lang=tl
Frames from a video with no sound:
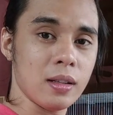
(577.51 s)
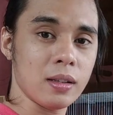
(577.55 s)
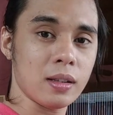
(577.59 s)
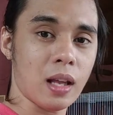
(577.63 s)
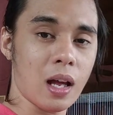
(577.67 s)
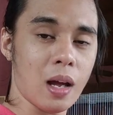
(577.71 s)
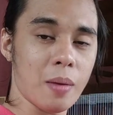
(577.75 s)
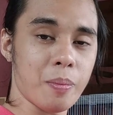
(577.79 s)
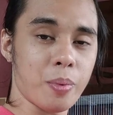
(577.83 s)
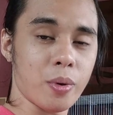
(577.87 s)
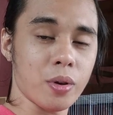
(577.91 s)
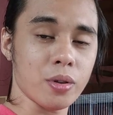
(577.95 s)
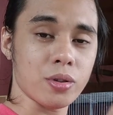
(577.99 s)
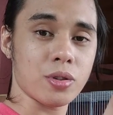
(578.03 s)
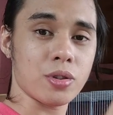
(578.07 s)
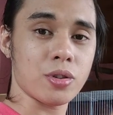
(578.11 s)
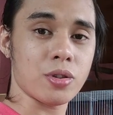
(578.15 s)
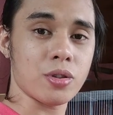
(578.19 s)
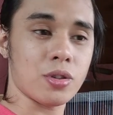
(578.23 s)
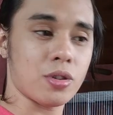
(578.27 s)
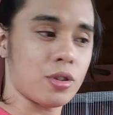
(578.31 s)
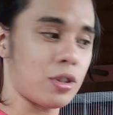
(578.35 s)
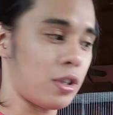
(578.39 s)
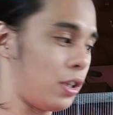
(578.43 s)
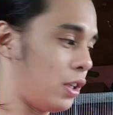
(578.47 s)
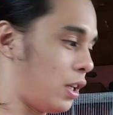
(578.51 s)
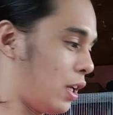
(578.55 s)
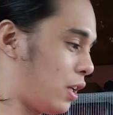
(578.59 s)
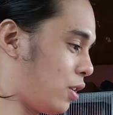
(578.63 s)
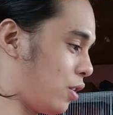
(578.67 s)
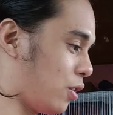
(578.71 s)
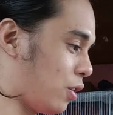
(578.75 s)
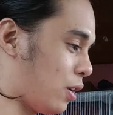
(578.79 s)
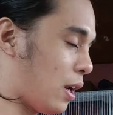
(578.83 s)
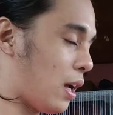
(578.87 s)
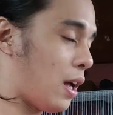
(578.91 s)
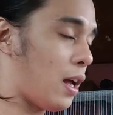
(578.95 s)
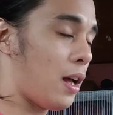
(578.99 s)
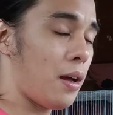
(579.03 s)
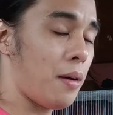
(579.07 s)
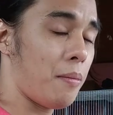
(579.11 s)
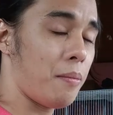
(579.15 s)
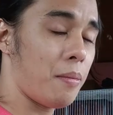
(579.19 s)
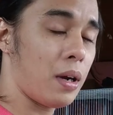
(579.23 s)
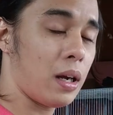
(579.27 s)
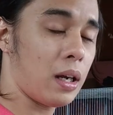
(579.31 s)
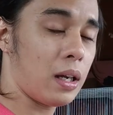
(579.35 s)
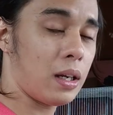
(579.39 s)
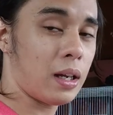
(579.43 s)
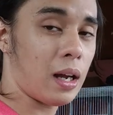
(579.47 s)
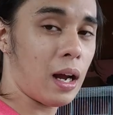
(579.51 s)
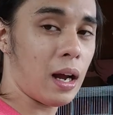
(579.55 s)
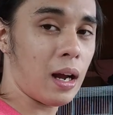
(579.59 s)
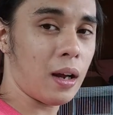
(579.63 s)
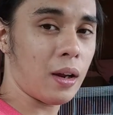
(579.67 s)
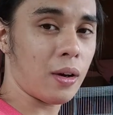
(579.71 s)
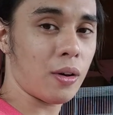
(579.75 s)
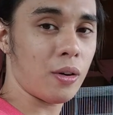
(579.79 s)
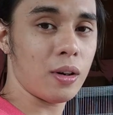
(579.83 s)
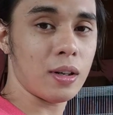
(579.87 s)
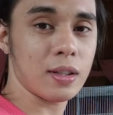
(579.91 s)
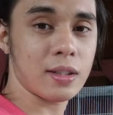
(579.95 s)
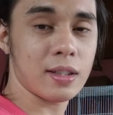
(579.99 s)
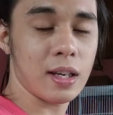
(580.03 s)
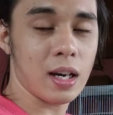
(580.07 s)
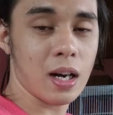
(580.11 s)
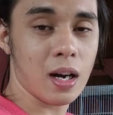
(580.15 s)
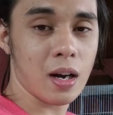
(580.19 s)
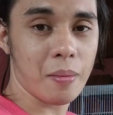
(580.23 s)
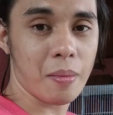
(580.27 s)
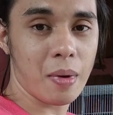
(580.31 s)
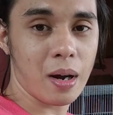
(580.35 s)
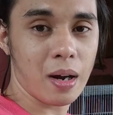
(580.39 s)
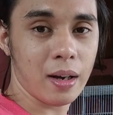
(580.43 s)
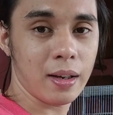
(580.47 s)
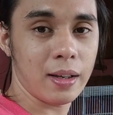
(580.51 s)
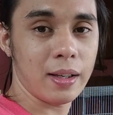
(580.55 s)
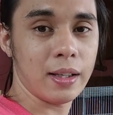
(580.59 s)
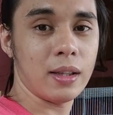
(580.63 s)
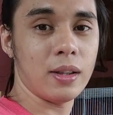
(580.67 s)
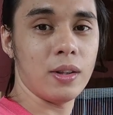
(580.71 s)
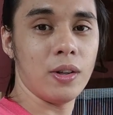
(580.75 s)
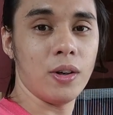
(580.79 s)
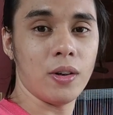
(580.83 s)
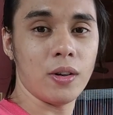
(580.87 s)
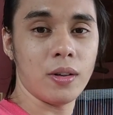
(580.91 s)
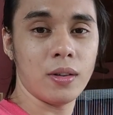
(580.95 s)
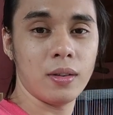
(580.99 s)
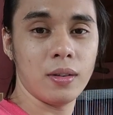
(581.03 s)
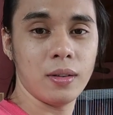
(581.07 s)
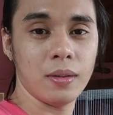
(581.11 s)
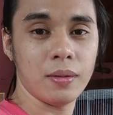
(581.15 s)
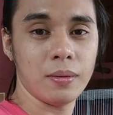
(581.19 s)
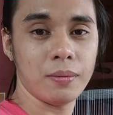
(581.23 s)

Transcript: Tapos, tignan nyo na magkakaroon na sila ng mga itlog.